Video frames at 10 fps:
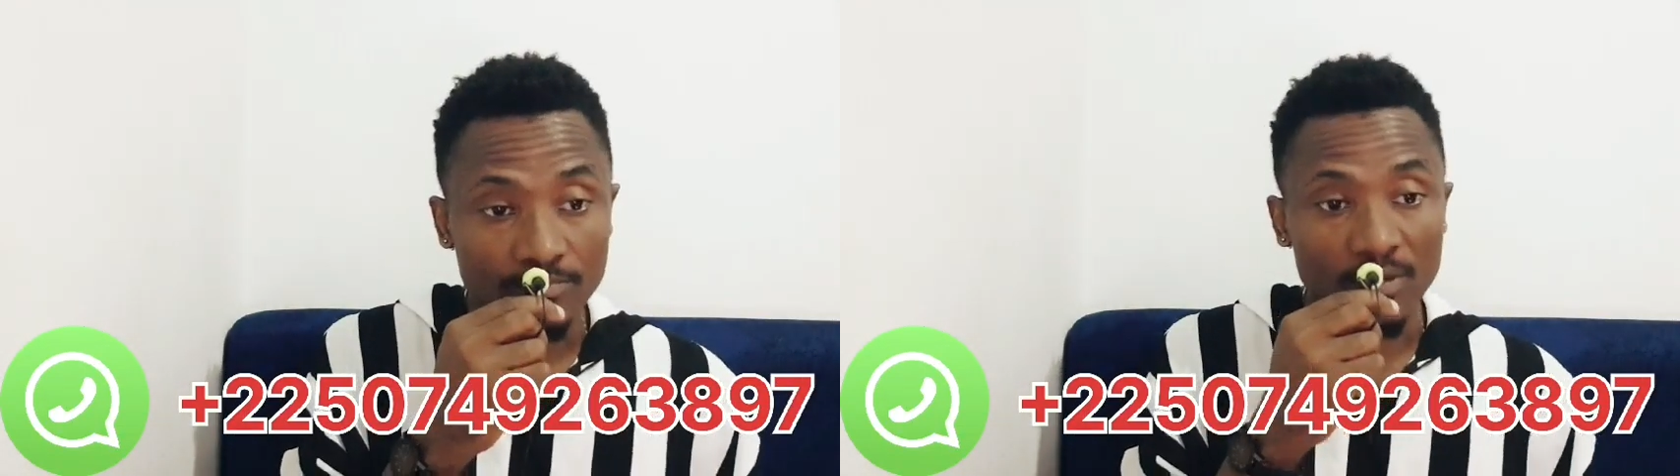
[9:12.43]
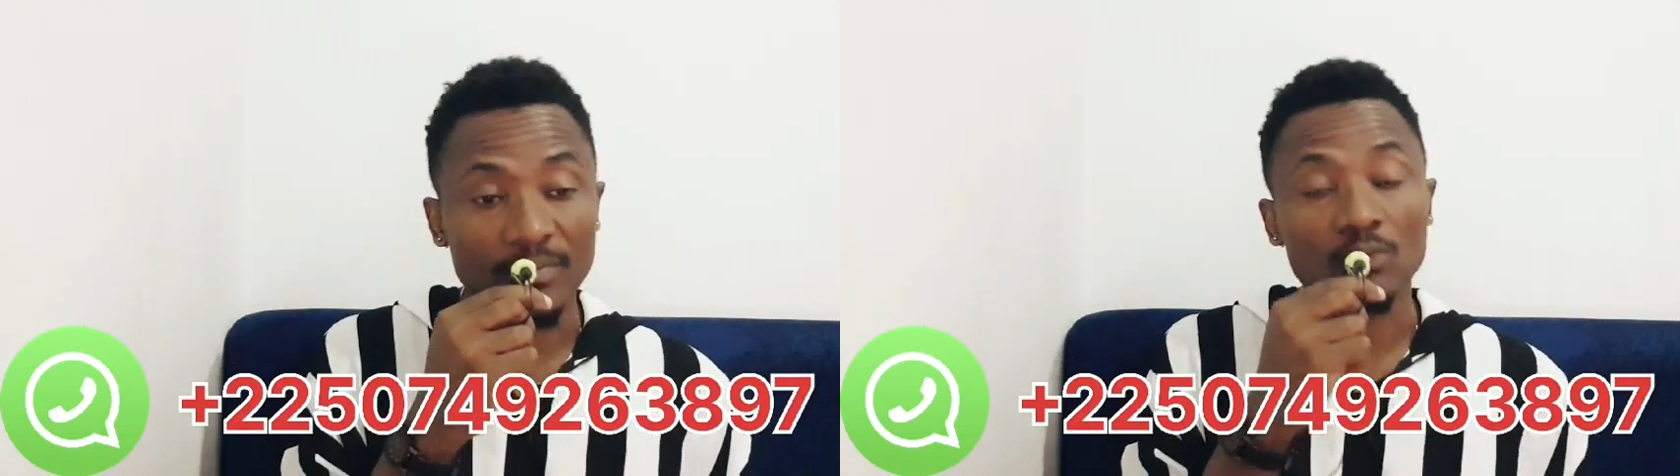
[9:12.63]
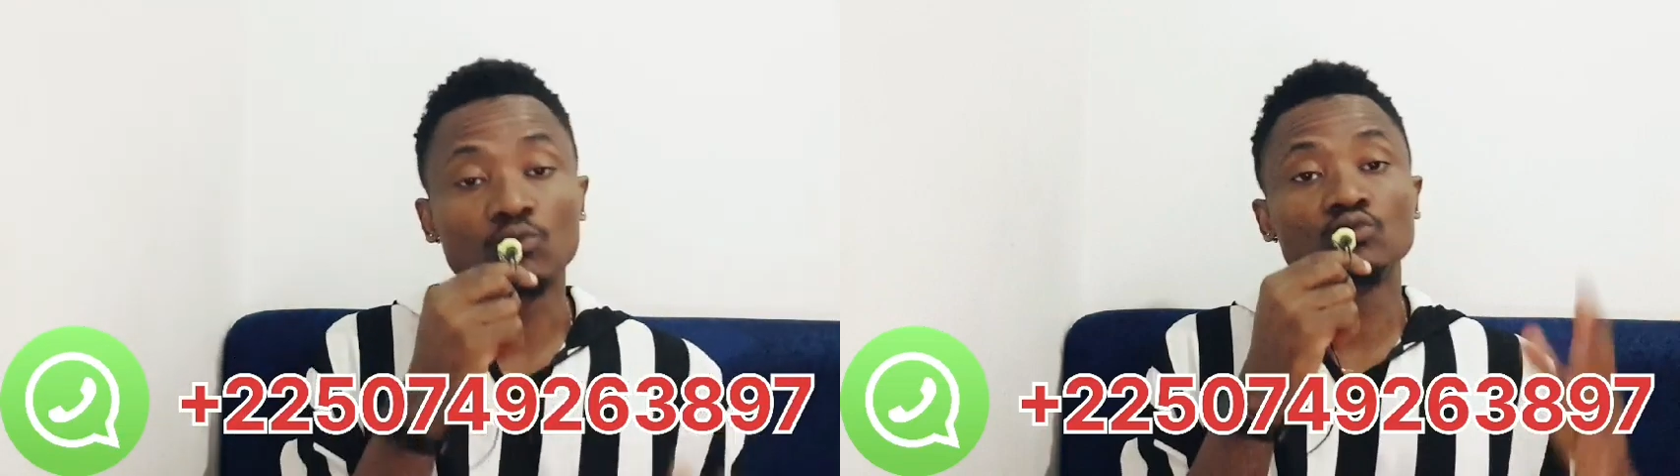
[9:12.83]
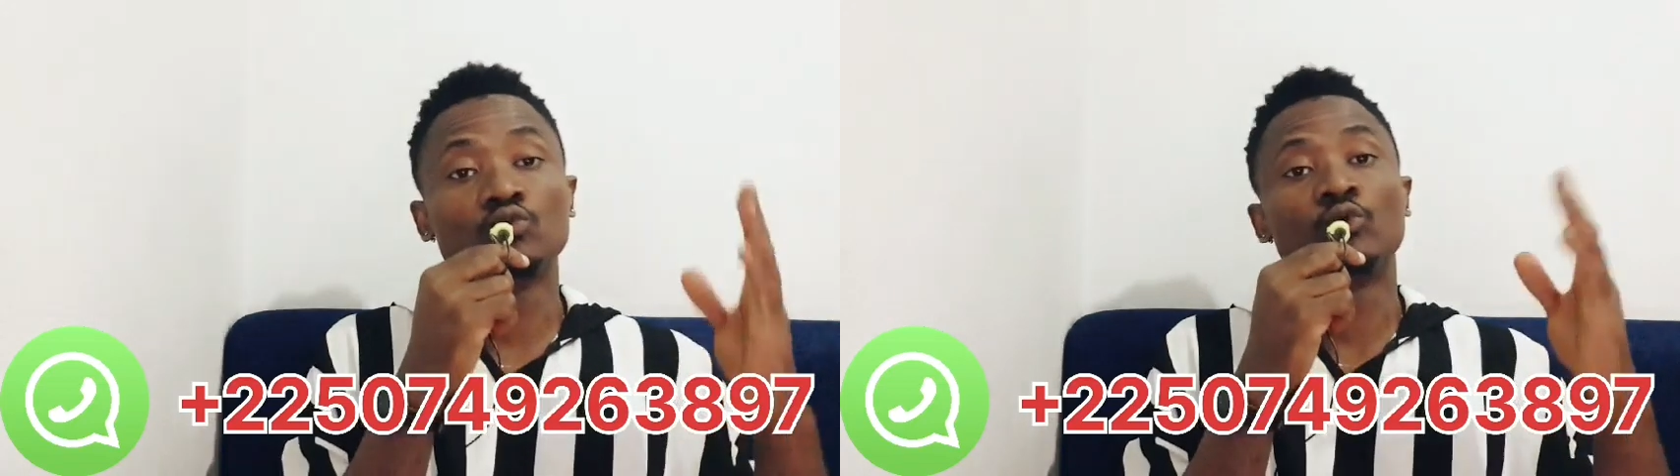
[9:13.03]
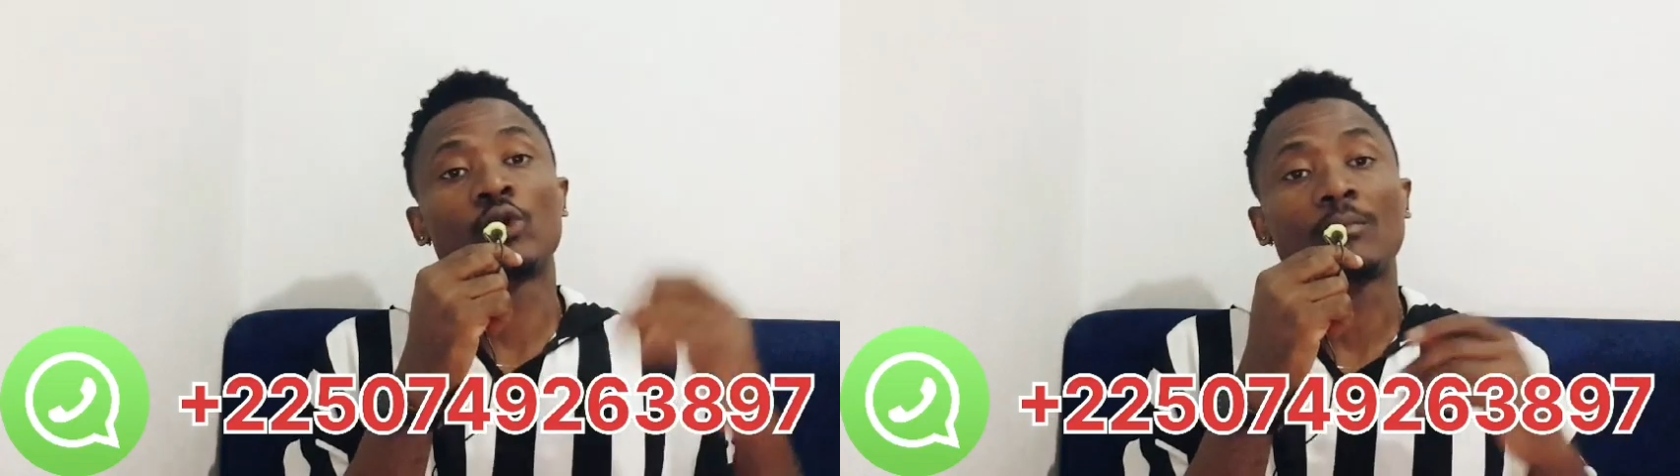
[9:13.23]
Papa
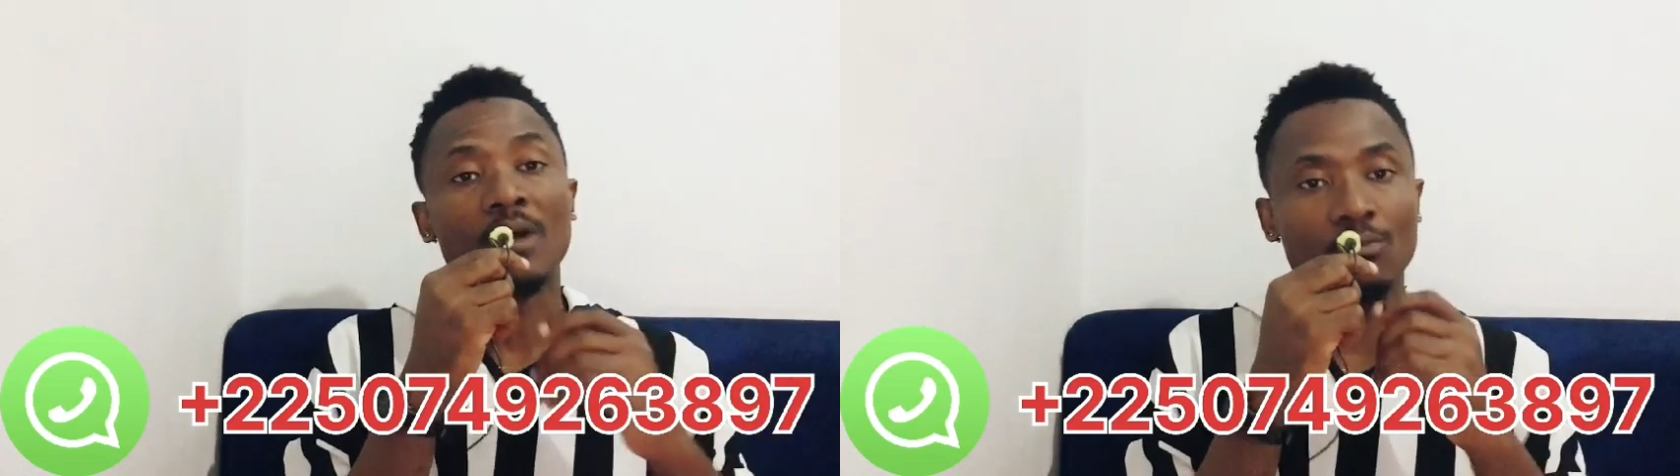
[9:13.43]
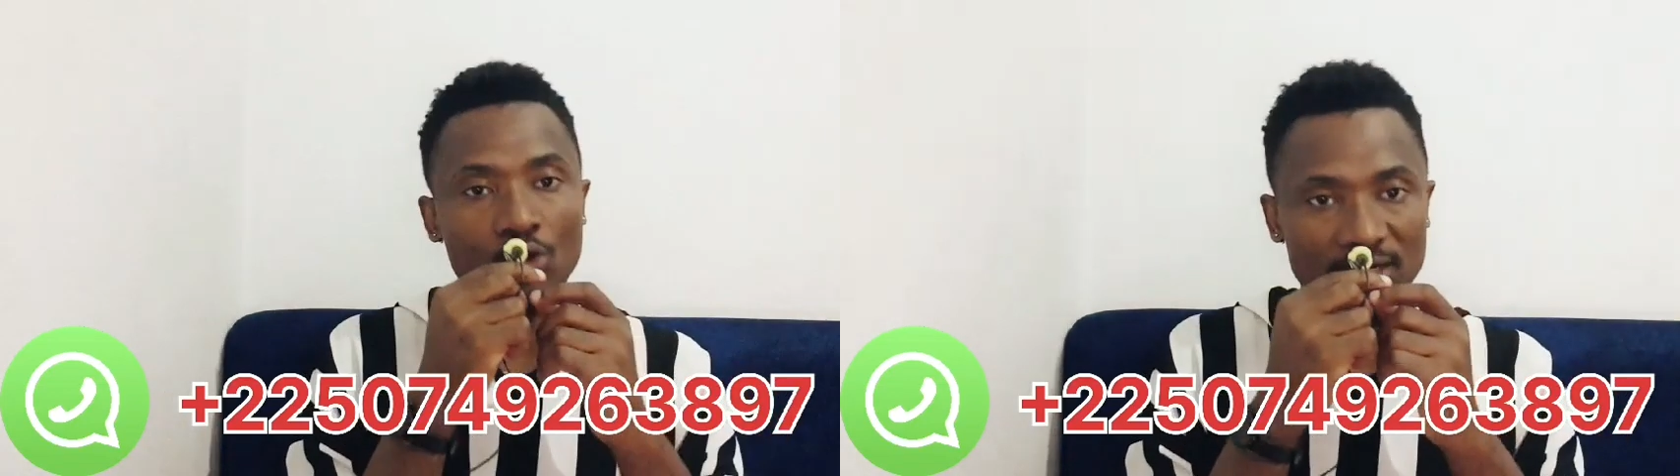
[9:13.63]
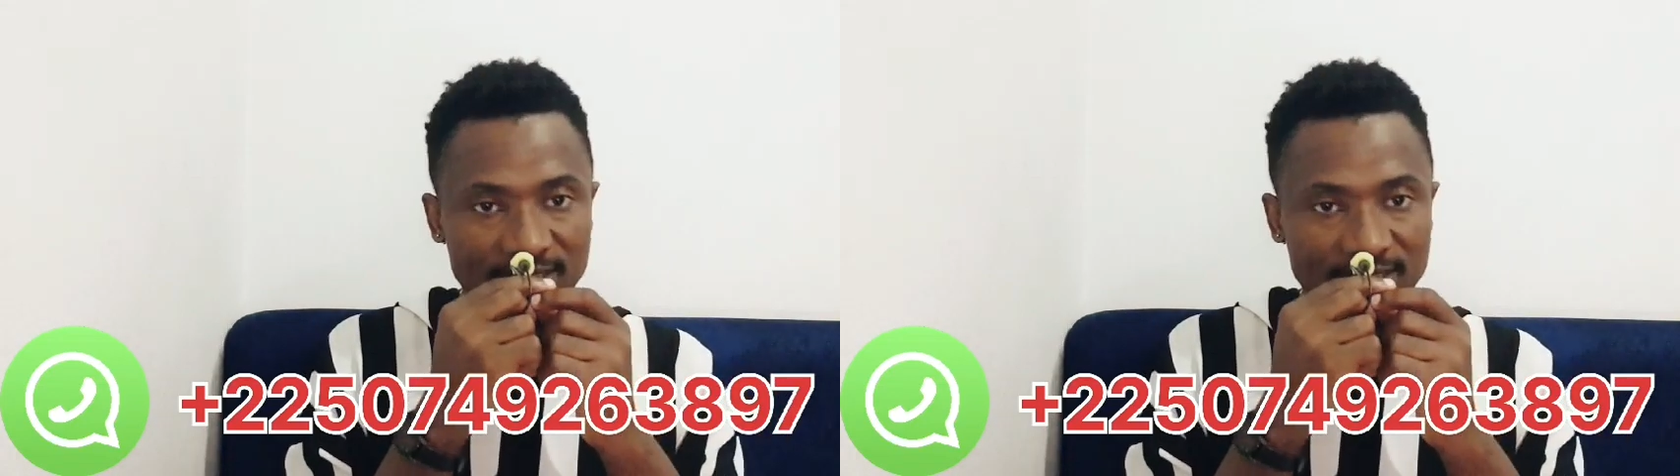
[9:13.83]
Koudou Laurent Babou a